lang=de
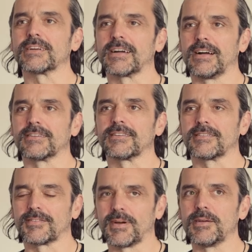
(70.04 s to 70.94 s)
erkrankt,
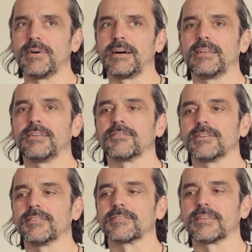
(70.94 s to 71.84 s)
zweimal
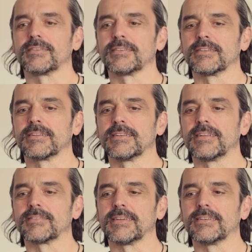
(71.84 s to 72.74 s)
und ist dann
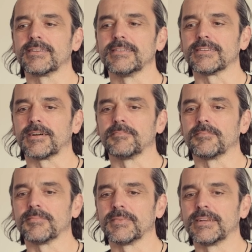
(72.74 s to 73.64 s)
letztendlich
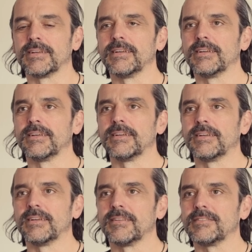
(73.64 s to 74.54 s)
am
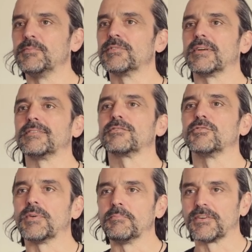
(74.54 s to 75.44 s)
27.
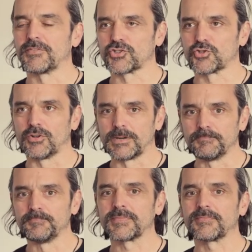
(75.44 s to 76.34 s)
November
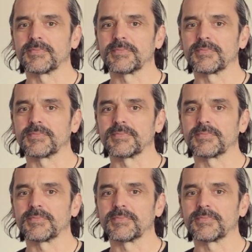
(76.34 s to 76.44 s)
verstorben,